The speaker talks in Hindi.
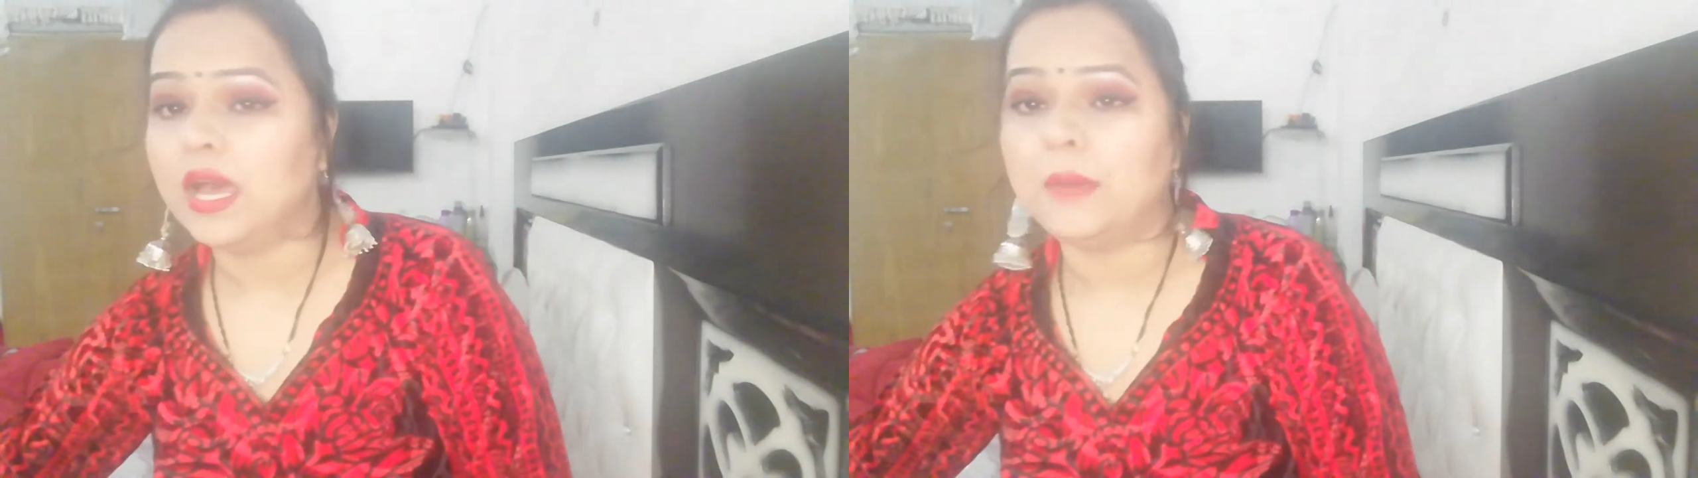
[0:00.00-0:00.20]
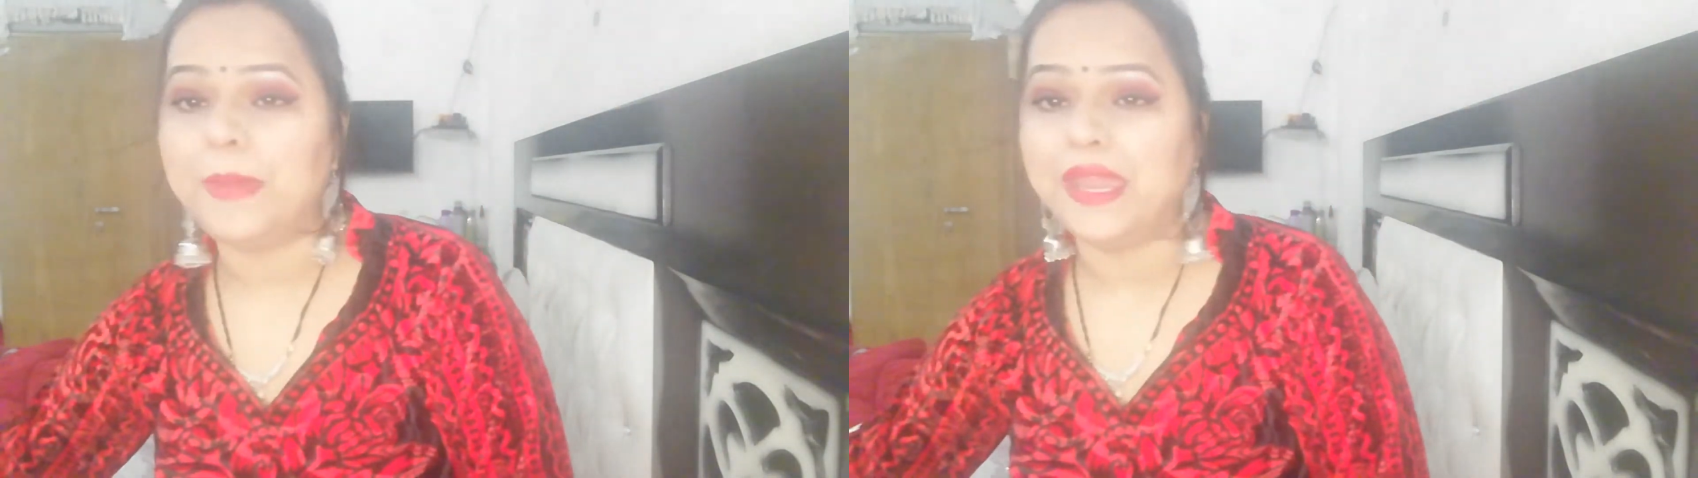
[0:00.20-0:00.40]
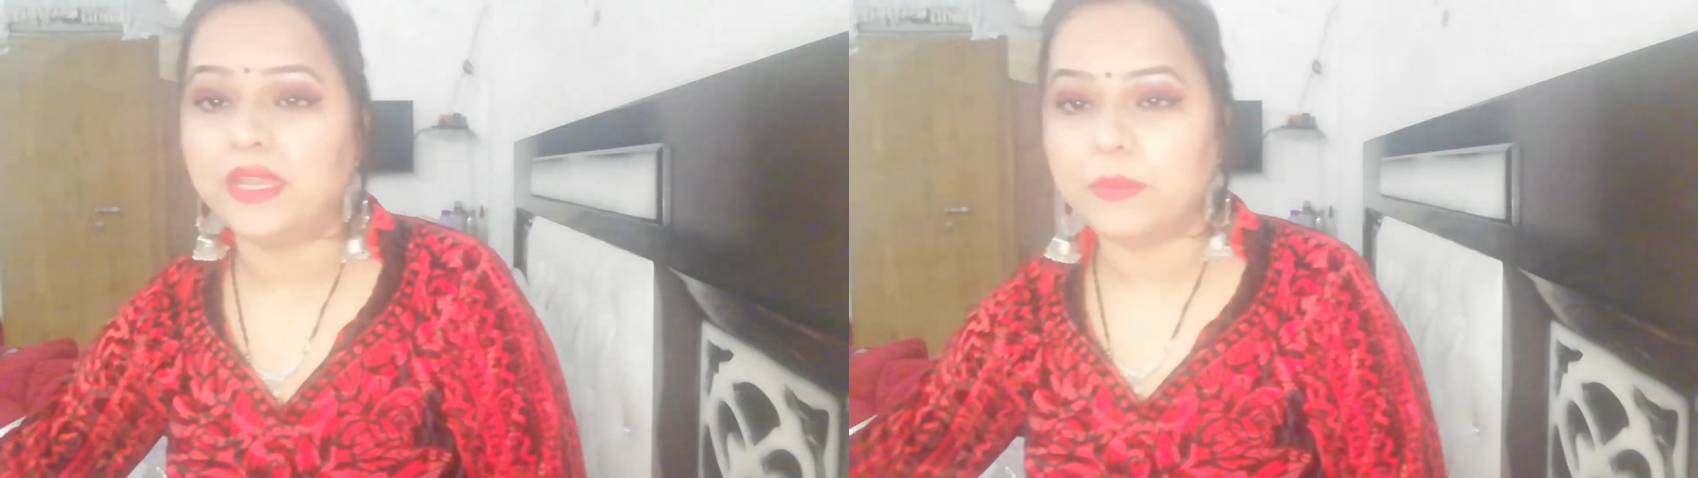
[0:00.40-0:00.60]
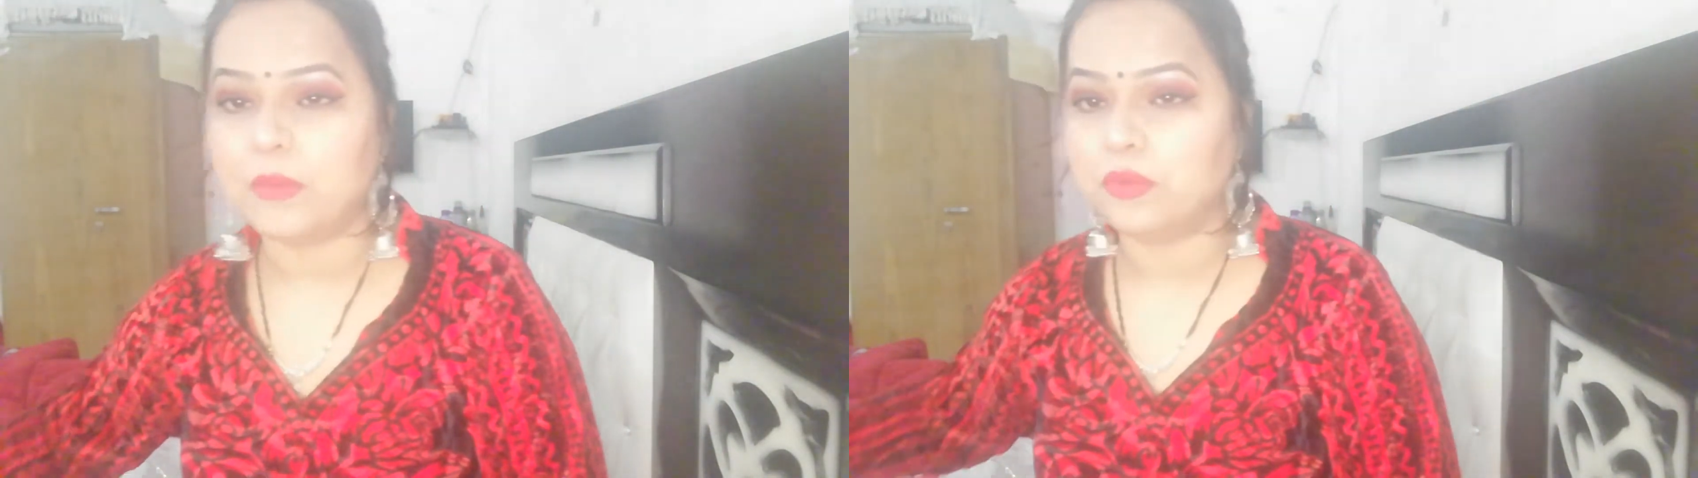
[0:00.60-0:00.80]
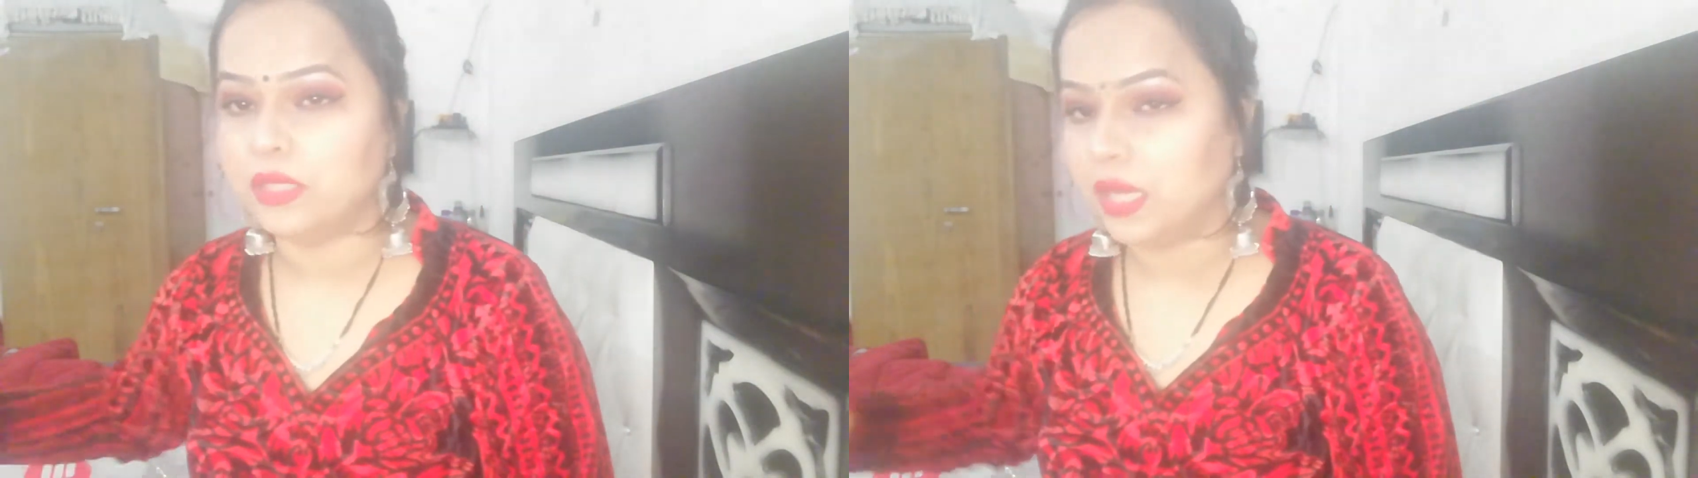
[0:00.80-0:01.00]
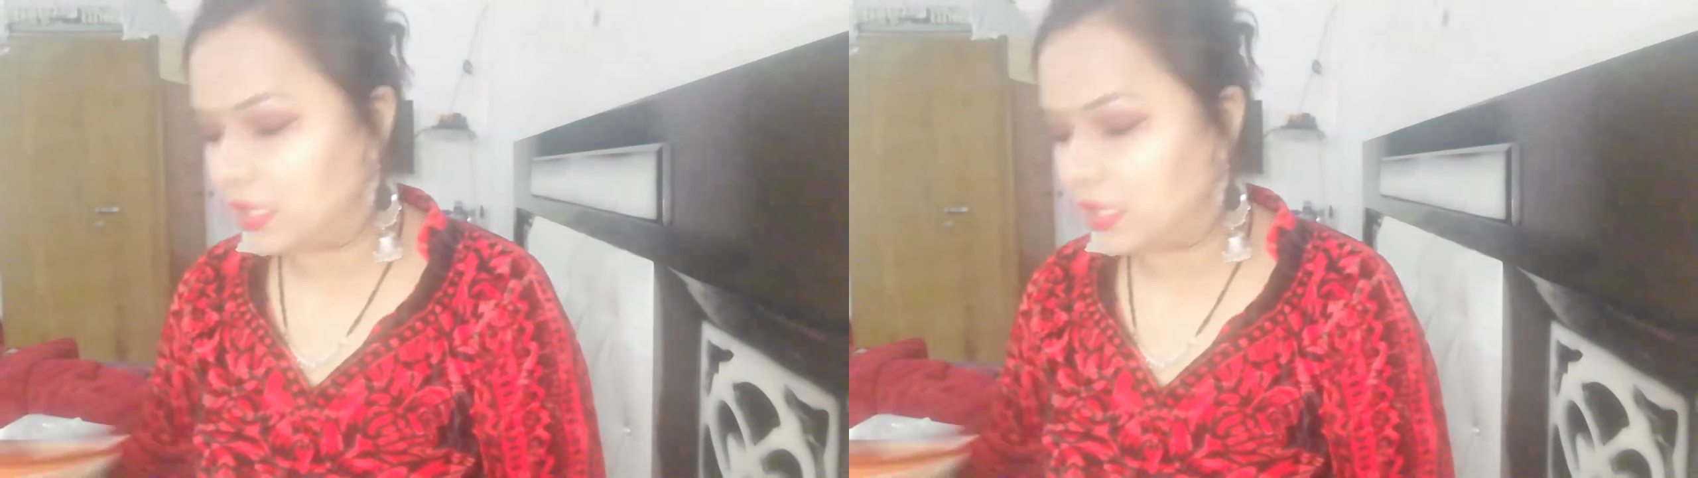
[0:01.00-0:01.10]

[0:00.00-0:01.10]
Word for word: आ, पैकेट में आपको दिखा